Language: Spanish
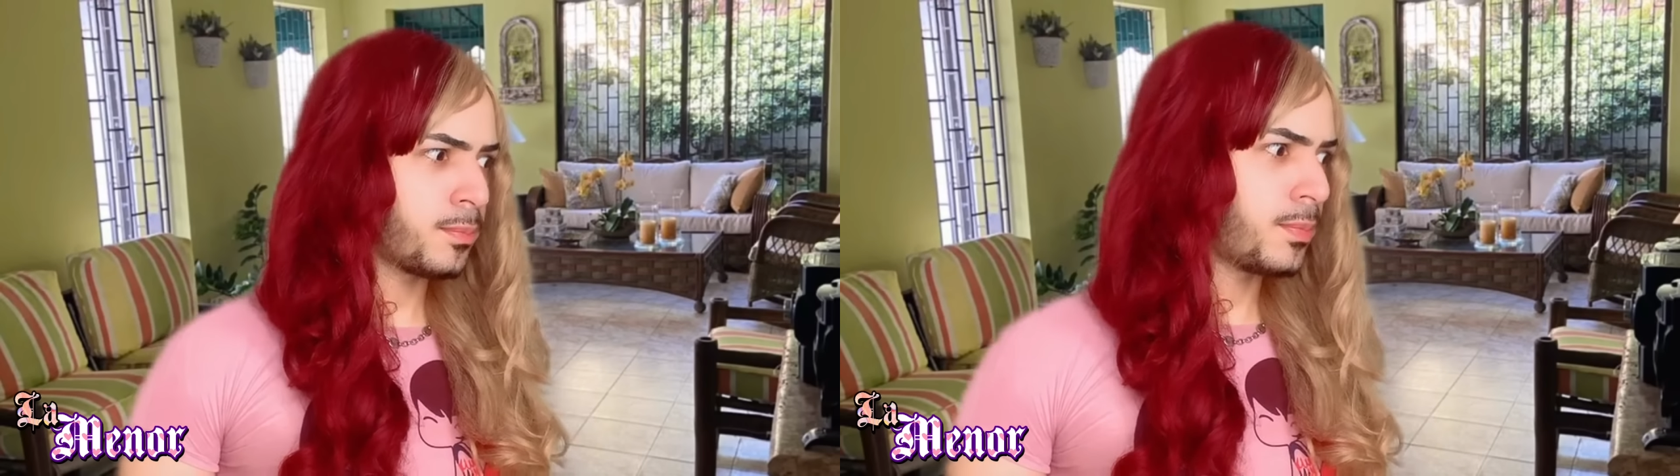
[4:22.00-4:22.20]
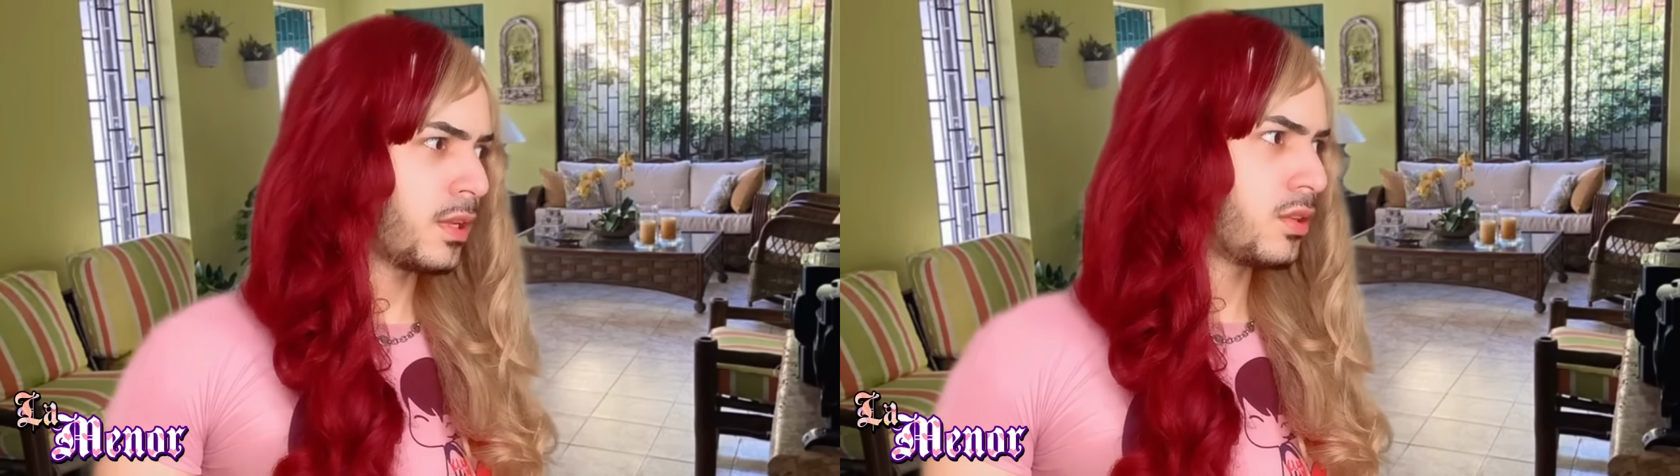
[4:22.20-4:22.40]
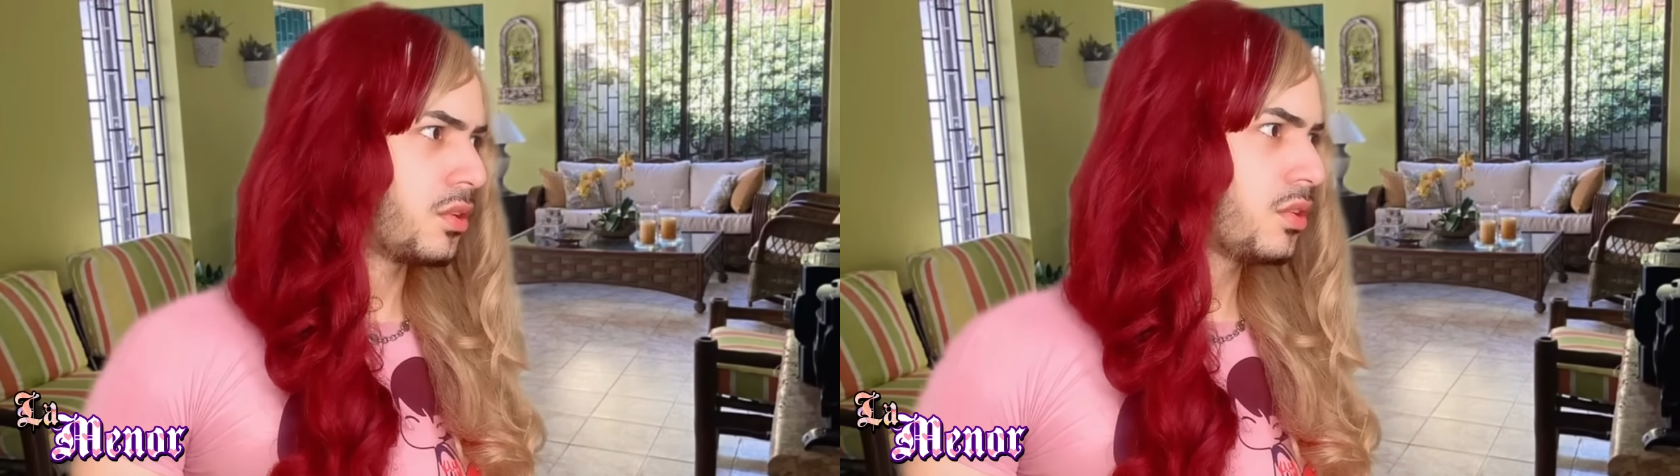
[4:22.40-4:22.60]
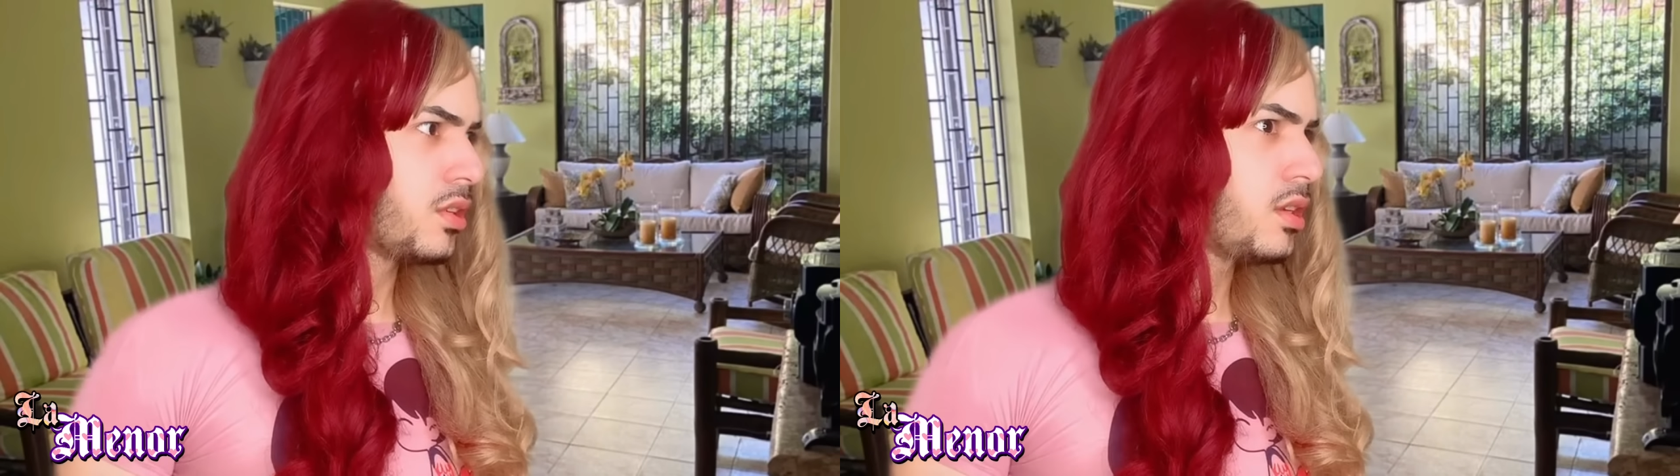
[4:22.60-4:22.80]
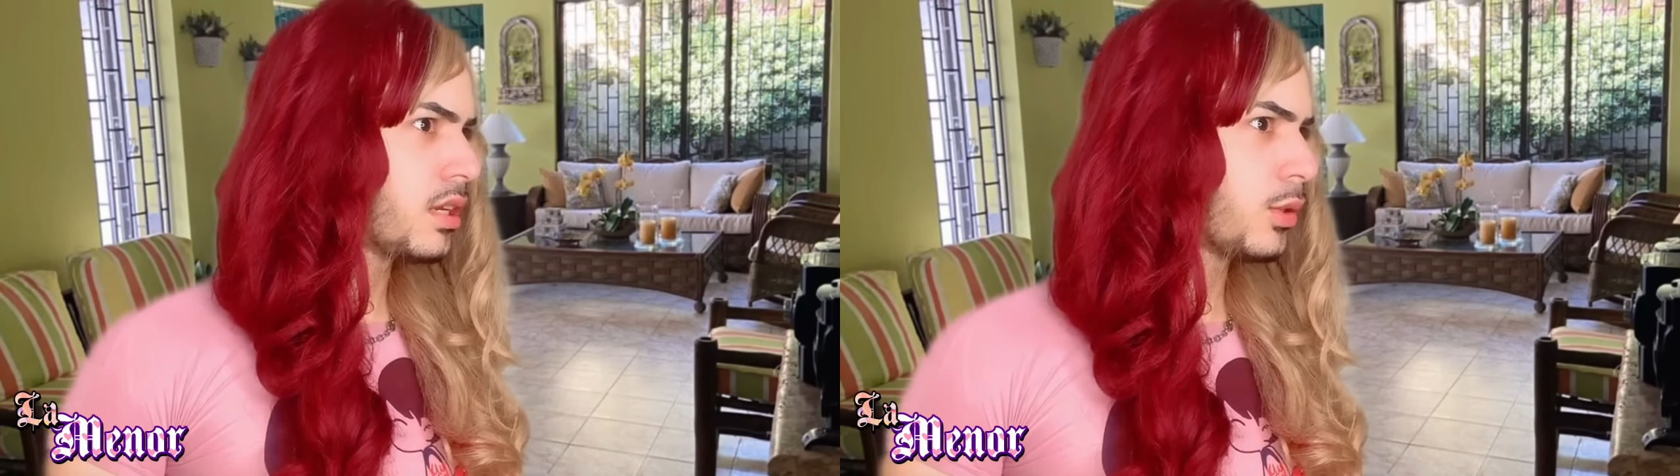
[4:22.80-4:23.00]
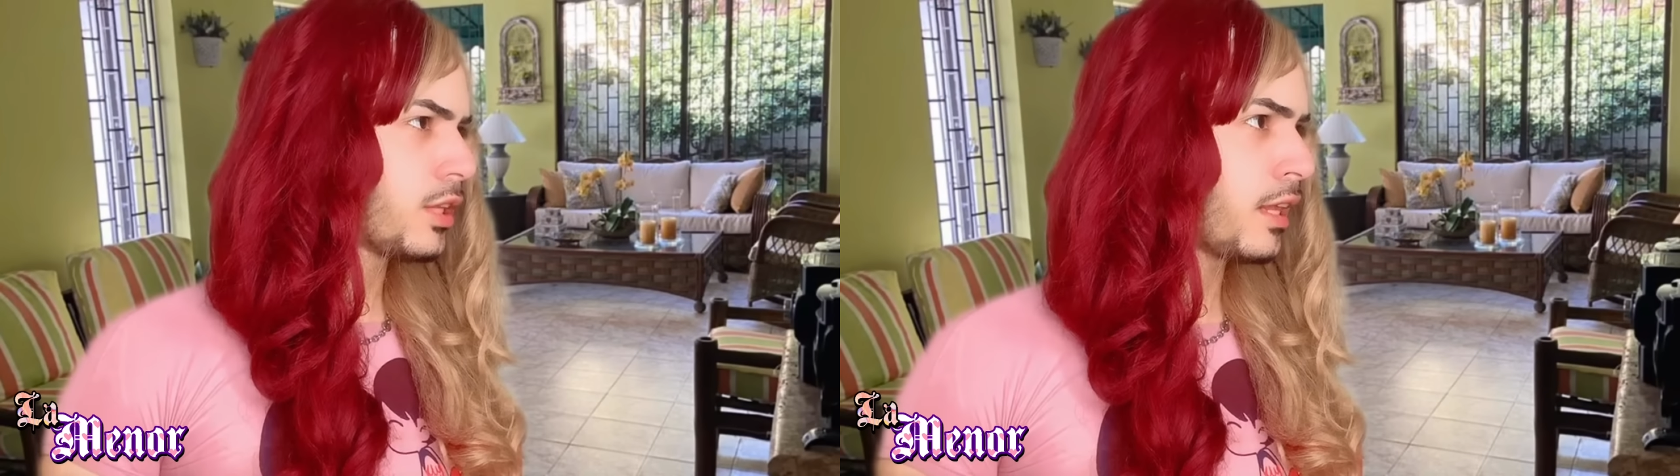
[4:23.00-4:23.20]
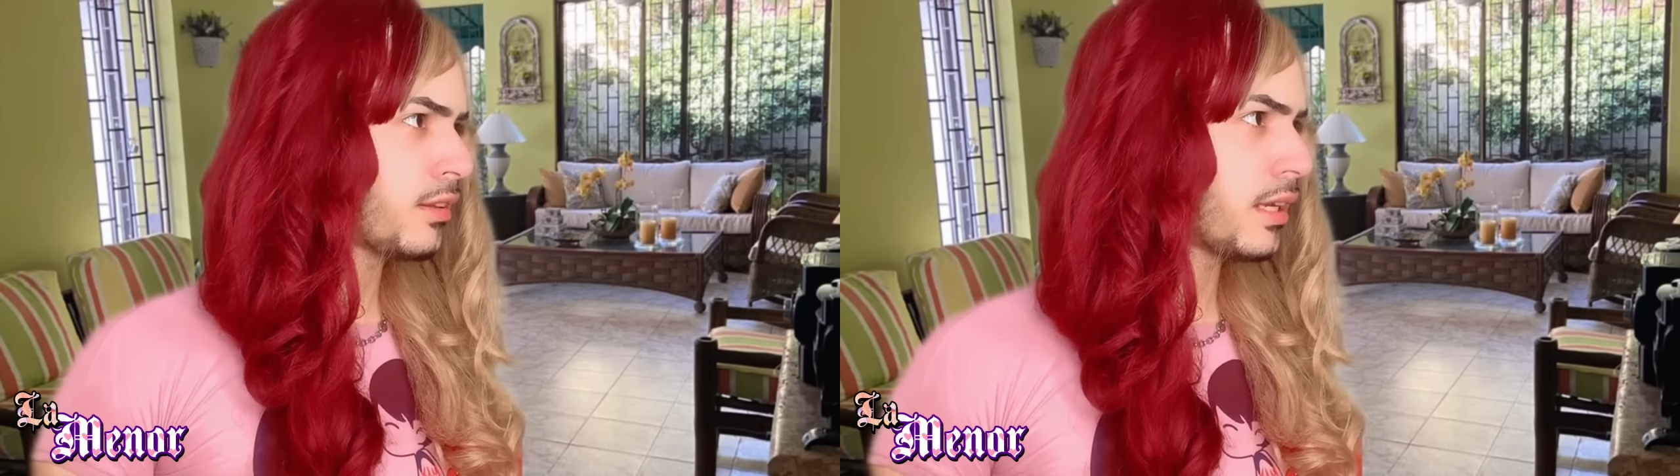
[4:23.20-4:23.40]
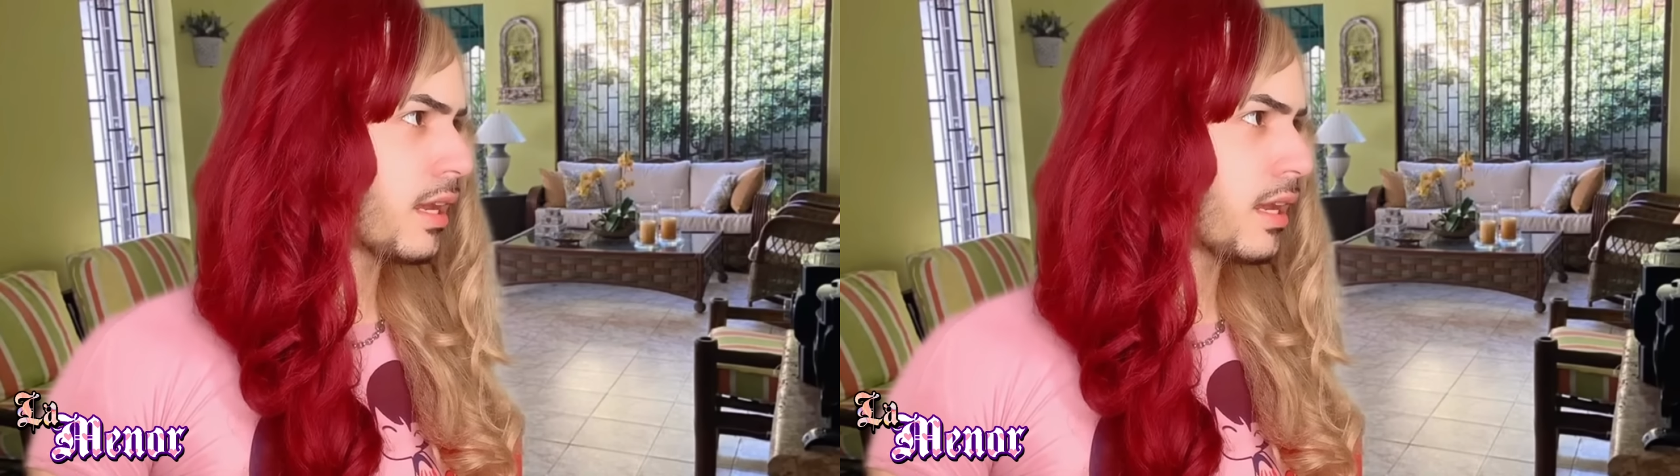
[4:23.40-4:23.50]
Perdón, ¿y qué ustedes hacen